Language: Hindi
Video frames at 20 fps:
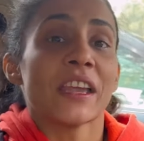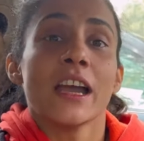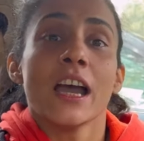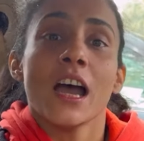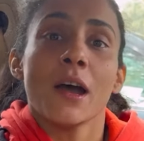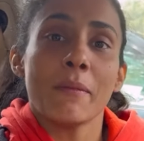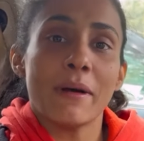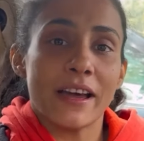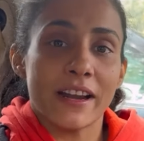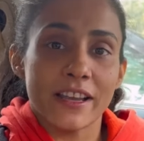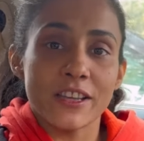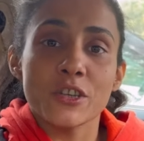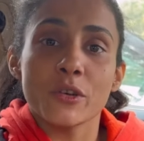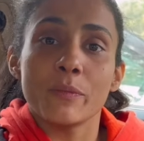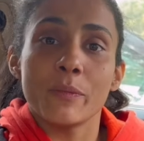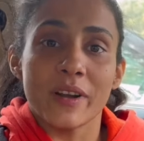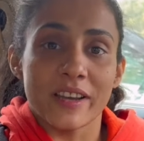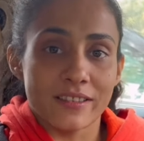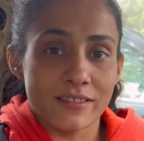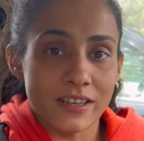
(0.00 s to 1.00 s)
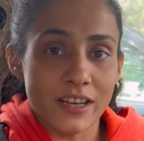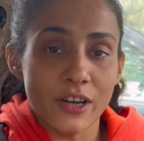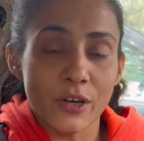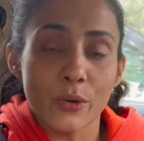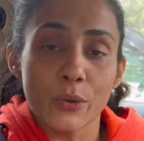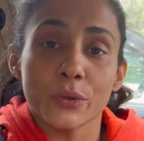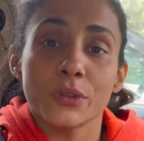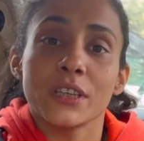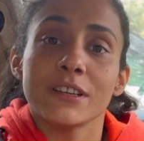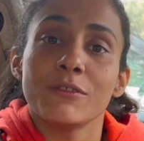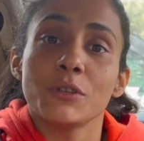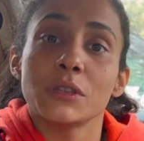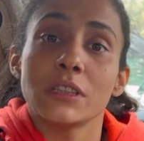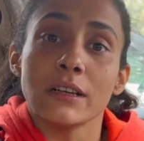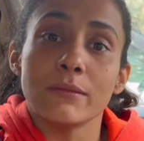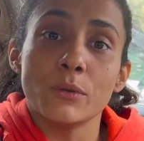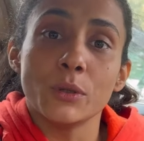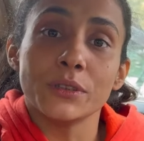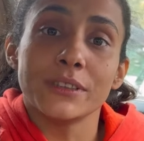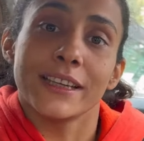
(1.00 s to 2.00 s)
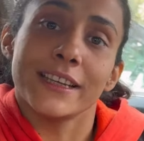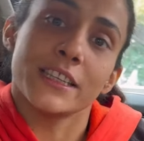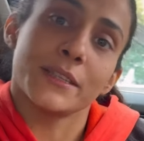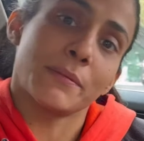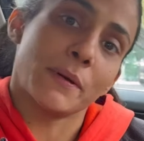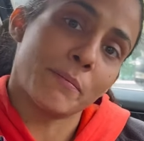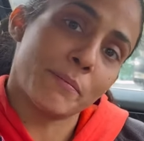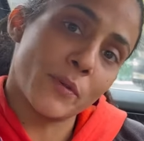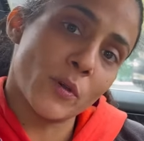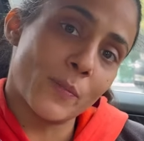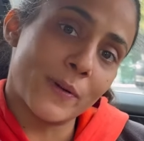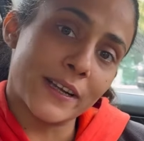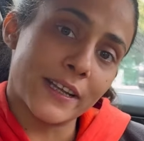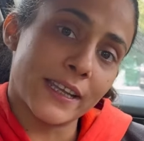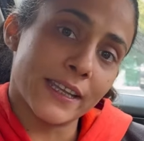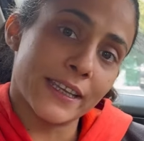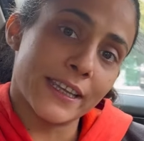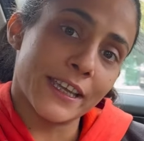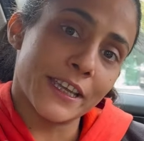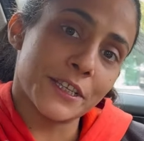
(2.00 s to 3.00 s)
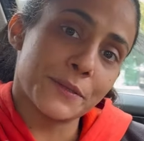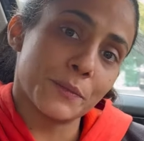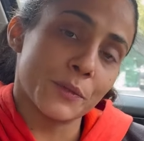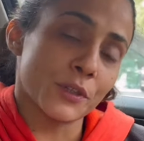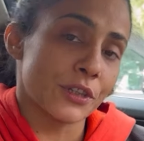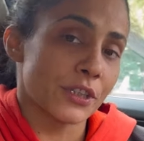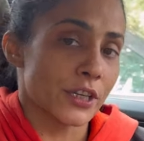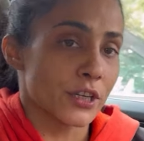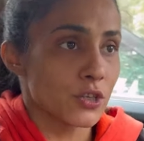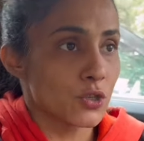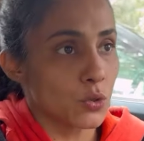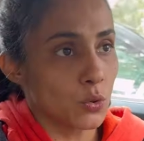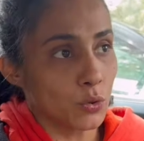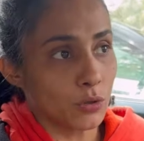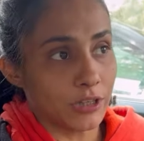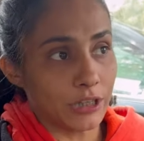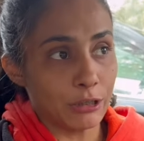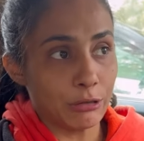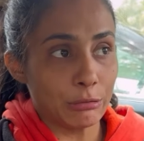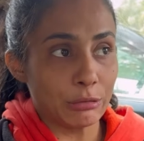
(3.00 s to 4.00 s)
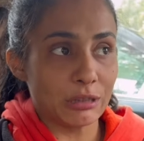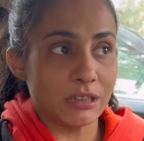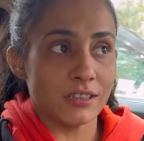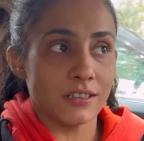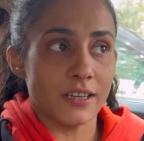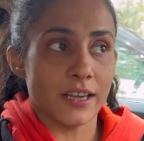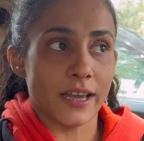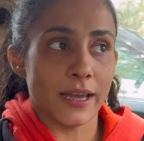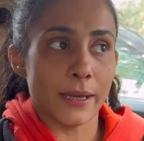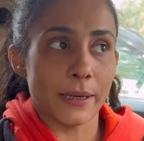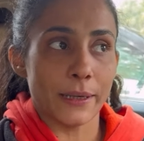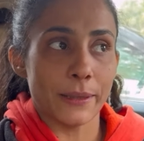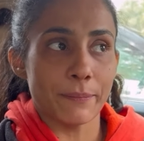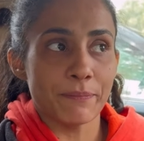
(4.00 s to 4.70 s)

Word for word: हमारा जो ब्रेस्ट का ग्रोथ है वो तब होता है जब हम प्यूबर्टी के एज में होते हैं जो कि होती है